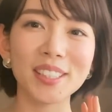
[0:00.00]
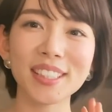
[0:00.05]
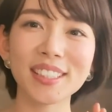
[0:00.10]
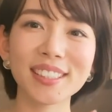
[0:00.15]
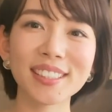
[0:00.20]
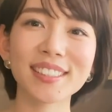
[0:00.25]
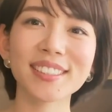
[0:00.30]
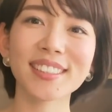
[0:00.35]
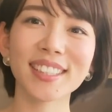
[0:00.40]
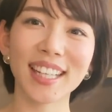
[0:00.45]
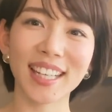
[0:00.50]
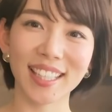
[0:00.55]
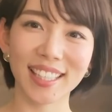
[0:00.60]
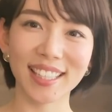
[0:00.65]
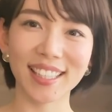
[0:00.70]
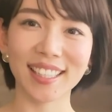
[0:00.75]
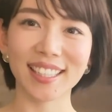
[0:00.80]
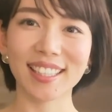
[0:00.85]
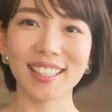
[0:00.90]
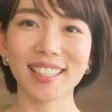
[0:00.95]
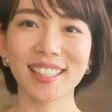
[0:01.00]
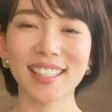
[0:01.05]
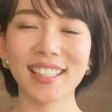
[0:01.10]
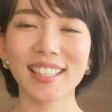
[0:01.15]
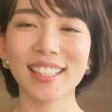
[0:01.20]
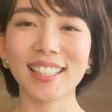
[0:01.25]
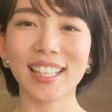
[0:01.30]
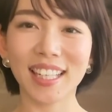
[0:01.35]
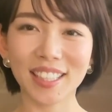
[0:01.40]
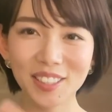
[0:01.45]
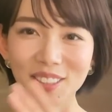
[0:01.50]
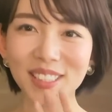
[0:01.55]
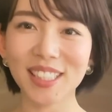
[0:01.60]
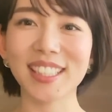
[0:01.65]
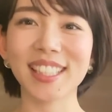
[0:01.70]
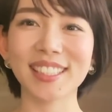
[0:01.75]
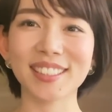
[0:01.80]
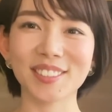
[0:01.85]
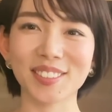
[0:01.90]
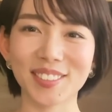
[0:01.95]
りするぐらい楽に
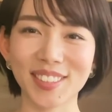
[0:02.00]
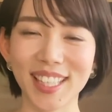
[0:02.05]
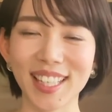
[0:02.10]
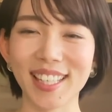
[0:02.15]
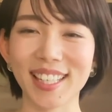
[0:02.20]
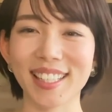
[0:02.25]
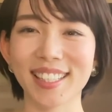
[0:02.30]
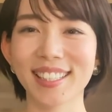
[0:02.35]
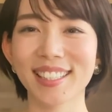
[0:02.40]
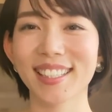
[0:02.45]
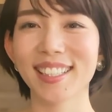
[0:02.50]
なるので、